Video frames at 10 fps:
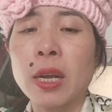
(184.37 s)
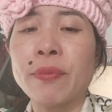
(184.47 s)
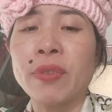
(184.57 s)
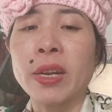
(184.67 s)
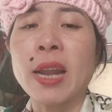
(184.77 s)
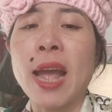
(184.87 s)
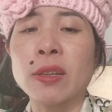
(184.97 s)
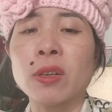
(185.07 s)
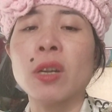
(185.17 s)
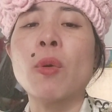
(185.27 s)
gây phiền
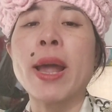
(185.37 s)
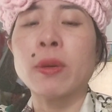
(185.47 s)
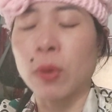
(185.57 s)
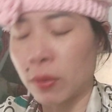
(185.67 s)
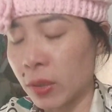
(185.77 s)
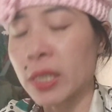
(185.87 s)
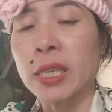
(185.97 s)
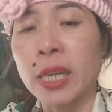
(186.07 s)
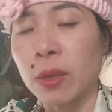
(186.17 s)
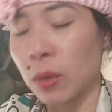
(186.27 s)
hà cho cái loan hoàng với
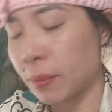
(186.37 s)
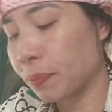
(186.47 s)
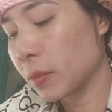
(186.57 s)
chị ni mà